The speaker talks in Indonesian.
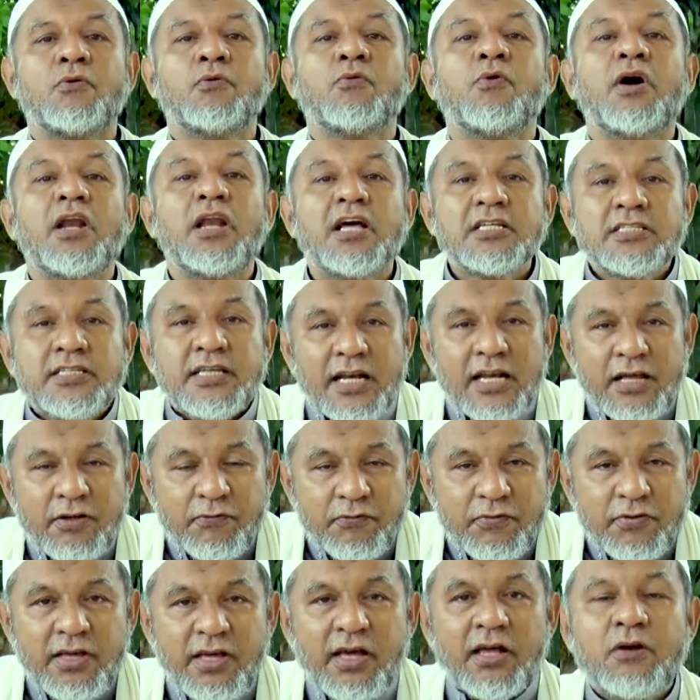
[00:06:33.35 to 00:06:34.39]
Wala
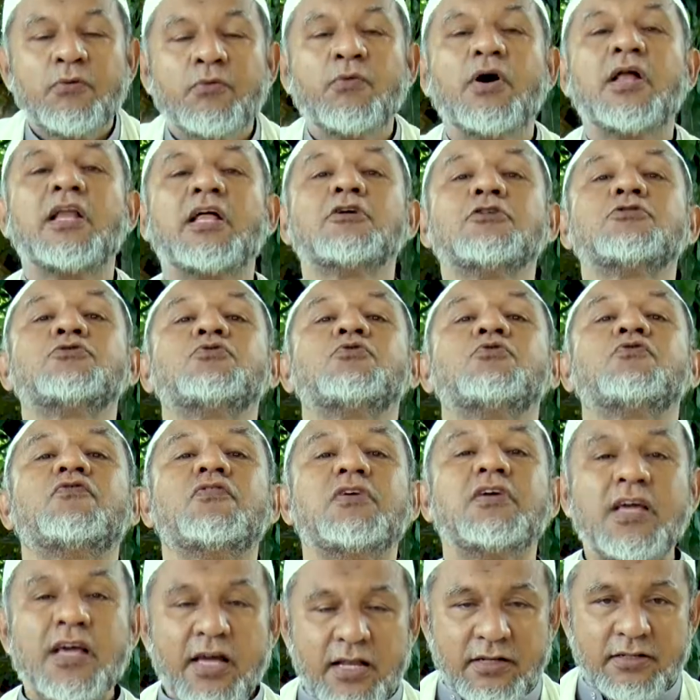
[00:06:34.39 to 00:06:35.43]
salafiyan wala
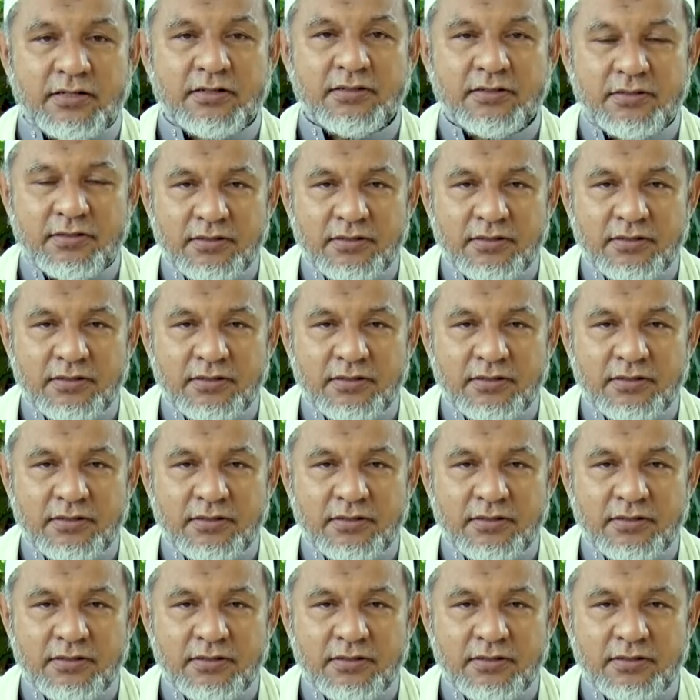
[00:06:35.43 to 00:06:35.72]
sufiyan.